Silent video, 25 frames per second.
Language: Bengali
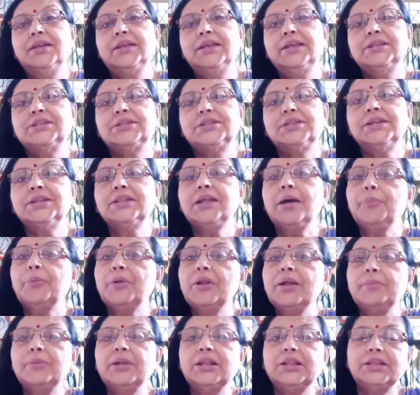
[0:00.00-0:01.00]
এসে
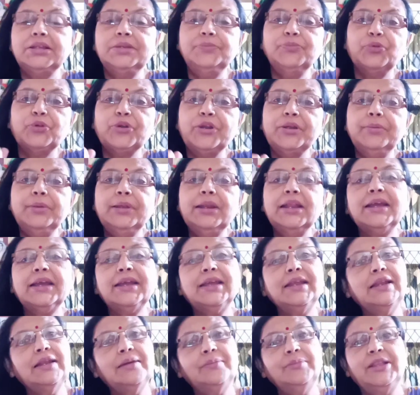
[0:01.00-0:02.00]
তারপরে আমরা তিন বোনে মিলে
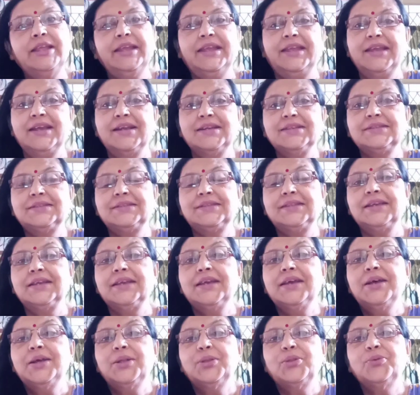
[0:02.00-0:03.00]
গেলাম দেখে আসতে
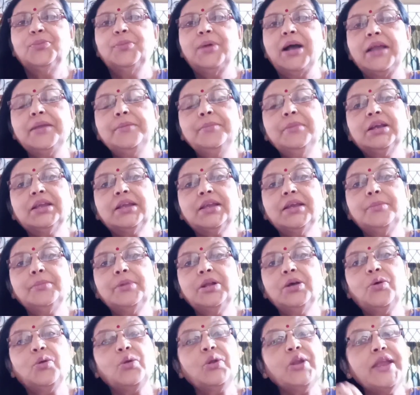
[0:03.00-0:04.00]
তো মাইমাকে
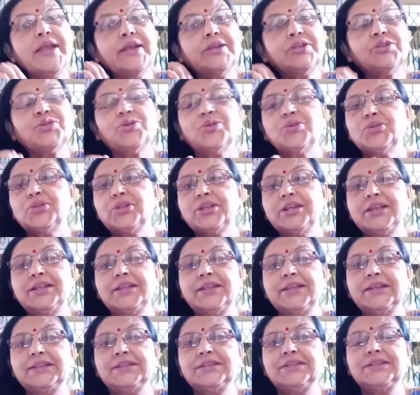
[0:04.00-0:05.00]
আমরা অনেক ছোট থেকে
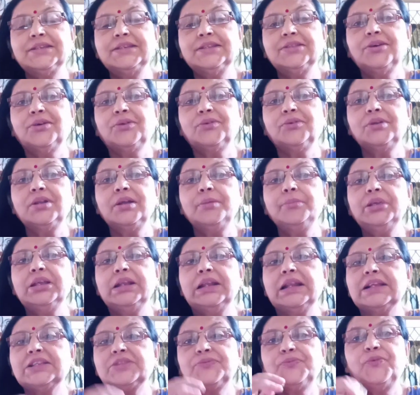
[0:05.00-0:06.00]
দেখছি তখন আমি
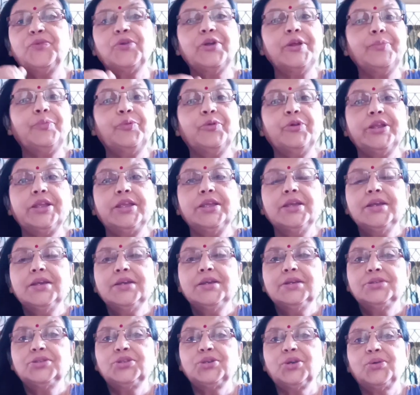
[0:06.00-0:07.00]
ক্লাস ফোরে পড়ি
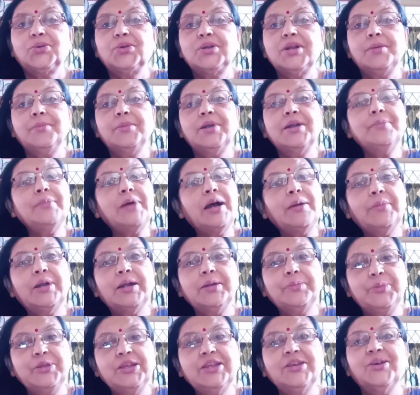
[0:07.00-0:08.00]
যখন আমার
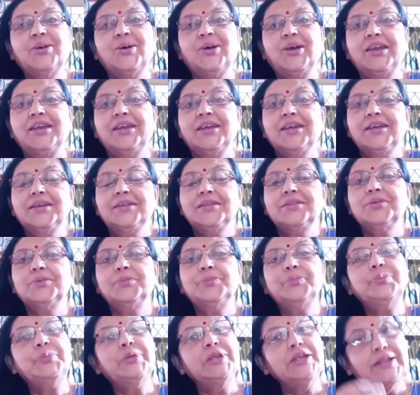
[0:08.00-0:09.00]
মামার বিয়ে হয় তো
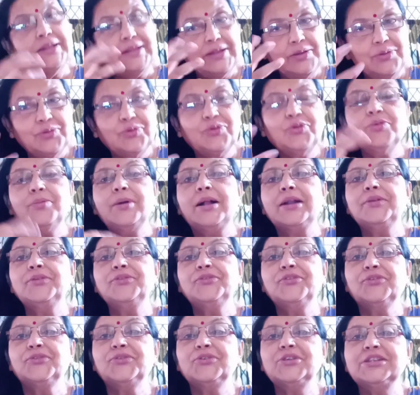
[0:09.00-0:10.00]
বিয়েতেও খুব
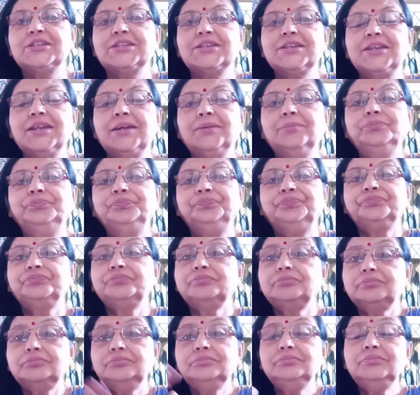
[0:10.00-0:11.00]
আনন্দ করেছিলাম
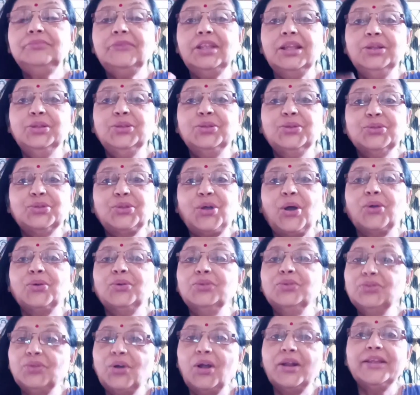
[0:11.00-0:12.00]
তো
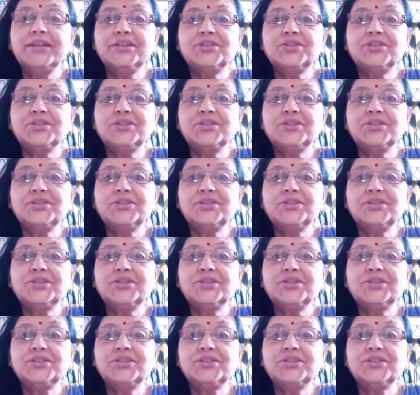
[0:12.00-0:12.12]
তখন তো অনেক